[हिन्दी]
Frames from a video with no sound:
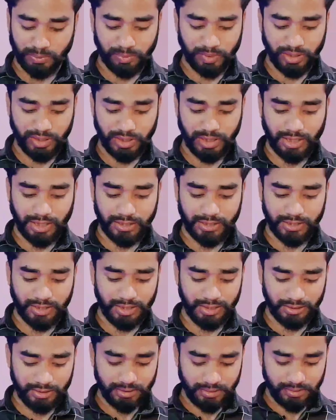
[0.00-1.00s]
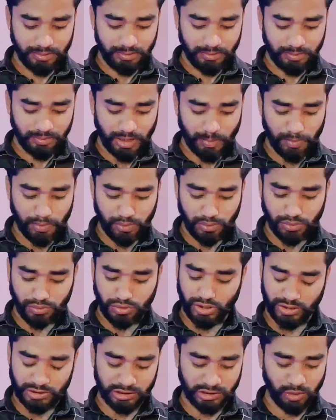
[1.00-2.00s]
के ऊपर क्लिक कर देना फिर आप लोग नो
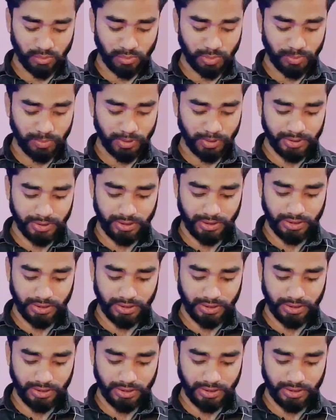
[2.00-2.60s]
थैंक्स के ऊपर फिर से